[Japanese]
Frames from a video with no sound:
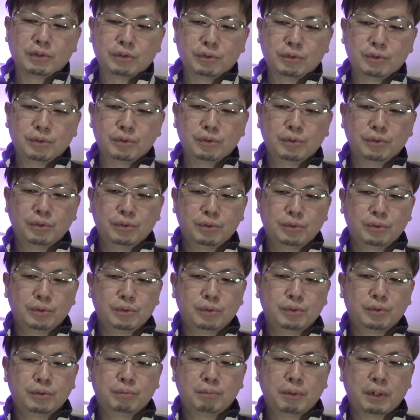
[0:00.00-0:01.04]
る、
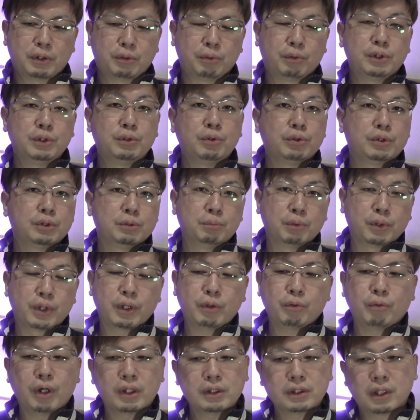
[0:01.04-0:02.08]
まあ、距離ロスも
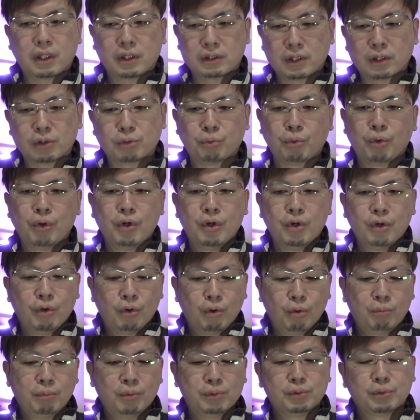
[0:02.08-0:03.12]
結構あったかなと
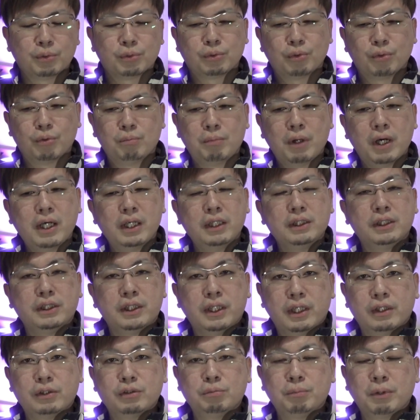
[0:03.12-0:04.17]
思うのと、前に
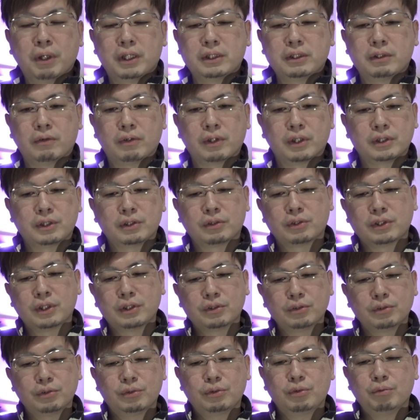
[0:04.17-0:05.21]
ね、馬がいたわけじゃなくて、
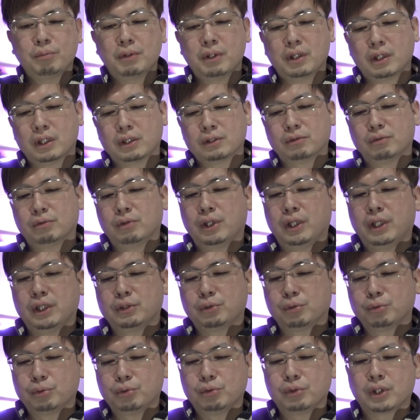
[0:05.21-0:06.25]
ずっとまあ、並
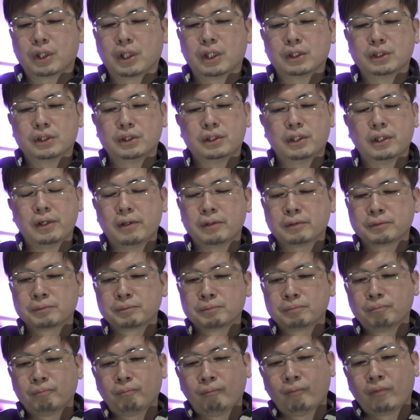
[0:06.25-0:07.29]
走のような感じで、
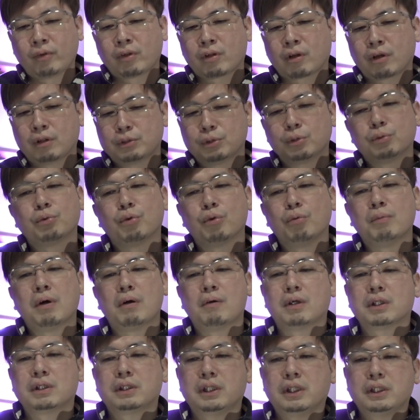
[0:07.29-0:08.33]
外を
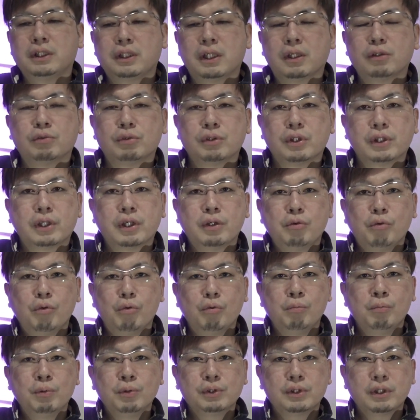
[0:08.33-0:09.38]
回っていたので、結構
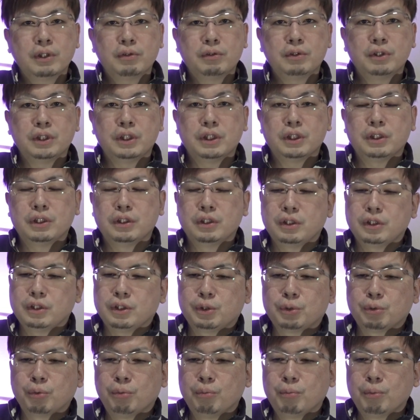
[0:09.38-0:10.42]
思ったより
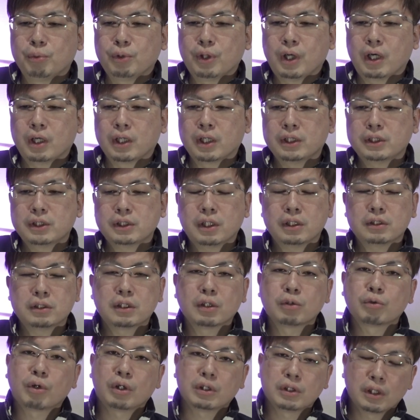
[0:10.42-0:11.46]
消耗が激しかっ
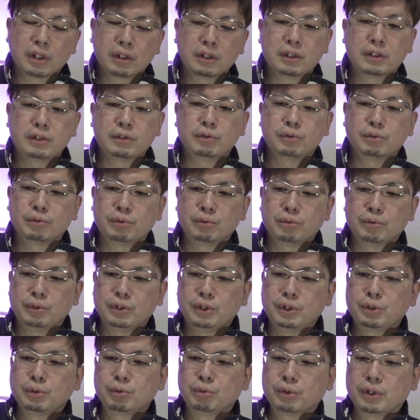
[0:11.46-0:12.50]
たのかなっていう
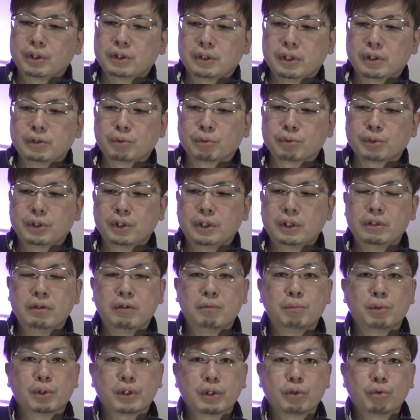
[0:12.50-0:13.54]
印象ですね。直線では
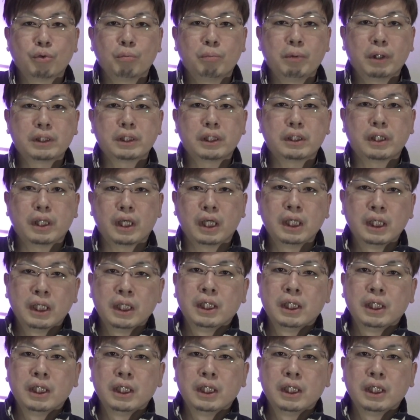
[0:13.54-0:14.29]
もう結構バテて